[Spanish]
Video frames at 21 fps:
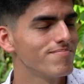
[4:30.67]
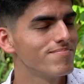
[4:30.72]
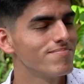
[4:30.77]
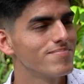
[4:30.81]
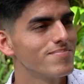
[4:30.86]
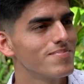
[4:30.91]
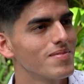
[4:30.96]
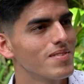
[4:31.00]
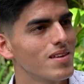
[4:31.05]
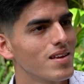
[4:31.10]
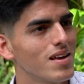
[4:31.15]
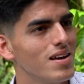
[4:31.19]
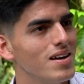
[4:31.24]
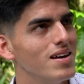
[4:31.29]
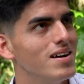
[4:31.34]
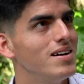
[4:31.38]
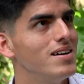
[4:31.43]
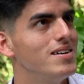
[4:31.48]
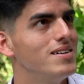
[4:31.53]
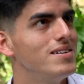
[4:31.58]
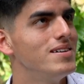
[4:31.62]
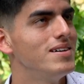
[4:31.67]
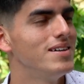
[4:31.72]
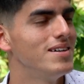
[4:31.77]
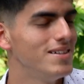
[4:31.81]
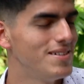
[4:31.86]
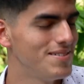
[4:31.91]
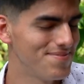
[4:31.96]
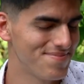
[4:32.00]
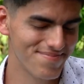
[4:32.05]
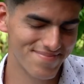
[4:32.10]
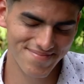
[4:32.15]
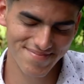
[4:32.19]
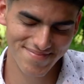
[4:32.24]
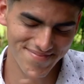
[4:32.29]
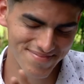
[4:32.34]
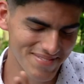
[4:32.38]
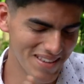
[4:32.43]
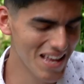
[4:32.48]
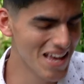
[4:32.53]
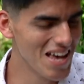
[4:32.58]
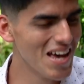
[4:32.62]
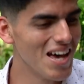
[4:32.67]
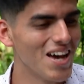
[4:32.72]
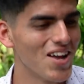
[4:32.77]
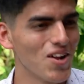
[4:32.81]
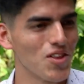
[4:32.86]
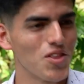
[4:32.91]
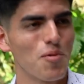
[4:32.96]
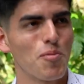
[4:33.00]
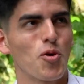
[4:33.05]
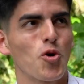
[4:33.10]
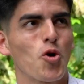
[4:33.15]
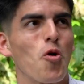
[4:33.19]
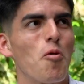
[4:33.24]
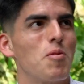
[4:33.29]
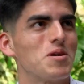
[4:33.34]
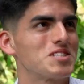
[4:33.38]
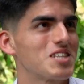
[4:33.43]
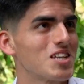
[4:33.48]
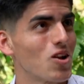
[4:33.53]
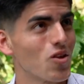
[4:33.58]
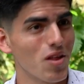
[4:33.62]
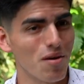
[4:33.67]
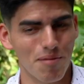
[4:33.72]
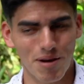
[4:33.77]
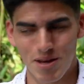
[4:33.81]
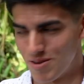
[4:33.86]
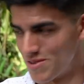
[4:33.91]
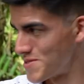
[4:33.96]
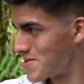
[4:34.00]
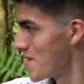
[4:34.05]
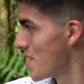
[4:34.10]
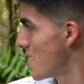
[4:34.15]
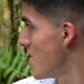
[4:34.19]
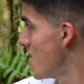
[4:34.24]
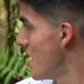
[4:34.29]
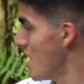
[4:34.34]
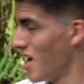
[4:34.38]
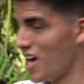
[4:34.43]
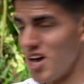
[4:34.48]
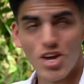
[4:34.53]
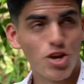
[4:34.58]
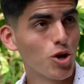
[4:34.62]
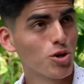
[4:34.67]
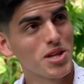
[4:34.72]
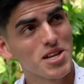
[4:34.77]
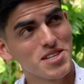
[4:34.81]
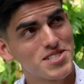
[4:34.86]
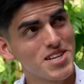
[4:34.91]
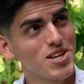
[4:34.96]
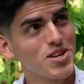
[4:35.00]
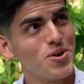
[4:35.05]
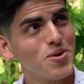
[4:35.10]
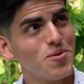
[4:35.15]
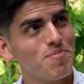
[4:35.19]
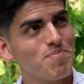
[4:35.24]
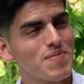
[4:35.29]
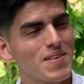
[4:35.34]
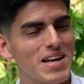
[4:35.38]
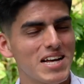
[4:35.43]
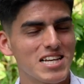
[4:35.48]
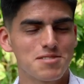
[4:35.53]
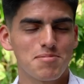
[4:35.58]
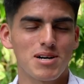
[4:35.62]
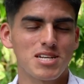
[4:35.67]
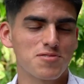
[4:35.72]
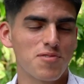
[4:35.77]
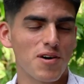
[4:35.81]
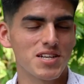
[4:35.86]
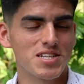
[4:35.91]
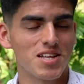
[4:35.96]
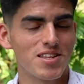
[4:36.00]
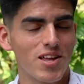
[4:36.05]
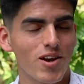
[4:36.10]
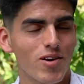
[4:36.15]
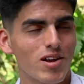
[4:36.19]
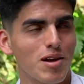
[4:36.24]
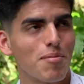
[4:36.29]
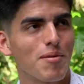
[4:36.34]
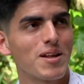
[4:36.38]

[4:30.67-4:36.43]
Mis tíos solo criaban chanchos. No te preocupes, es lo de menos. Yo te enseño. Es más fácil de lo que